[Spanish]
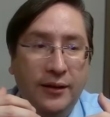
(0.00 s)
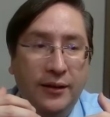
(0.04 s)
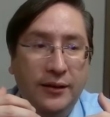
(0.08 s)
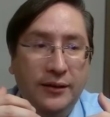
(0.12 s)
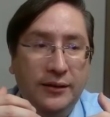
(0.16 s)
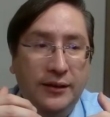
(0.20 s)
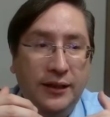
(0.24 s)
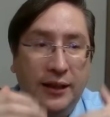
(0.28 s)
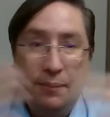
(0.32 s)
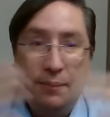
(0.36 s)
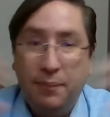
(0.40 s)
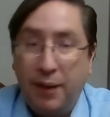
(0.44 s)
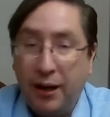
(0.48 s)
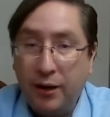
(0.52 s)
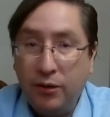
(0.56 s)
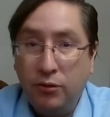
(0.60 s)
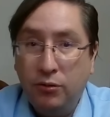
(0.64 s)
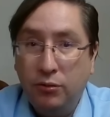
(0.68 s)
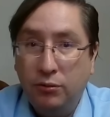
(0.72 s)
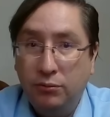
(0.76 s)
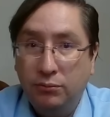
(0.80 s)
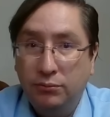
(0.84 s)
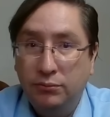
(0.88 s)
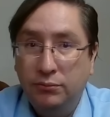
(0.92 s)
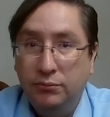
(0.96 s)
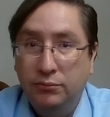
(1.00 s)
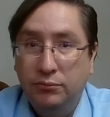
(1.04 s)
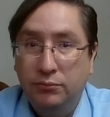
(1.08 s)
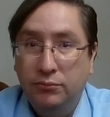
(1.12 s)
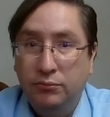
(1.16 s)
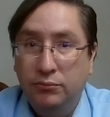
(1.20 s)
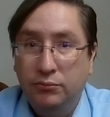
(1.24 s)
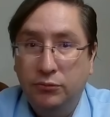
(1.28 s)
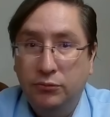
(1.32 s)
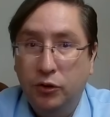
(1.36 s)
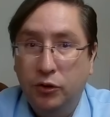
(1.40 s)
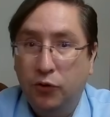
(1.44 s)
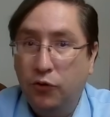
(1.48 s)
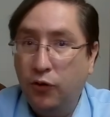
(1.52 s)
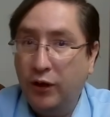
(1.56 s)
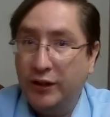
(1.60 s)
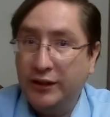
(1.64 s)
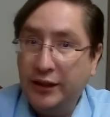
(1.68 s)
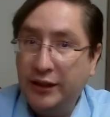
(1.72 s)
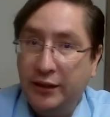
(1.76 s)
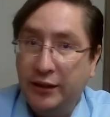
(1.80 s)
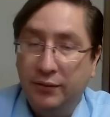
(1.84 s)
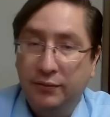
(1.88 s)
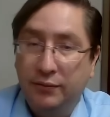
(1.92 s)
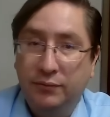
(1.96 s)
Sin embargo, no fue
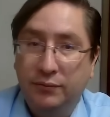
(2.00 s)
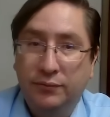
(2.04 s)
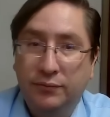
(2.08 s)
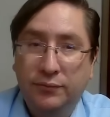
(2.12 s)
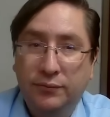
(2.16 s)
así.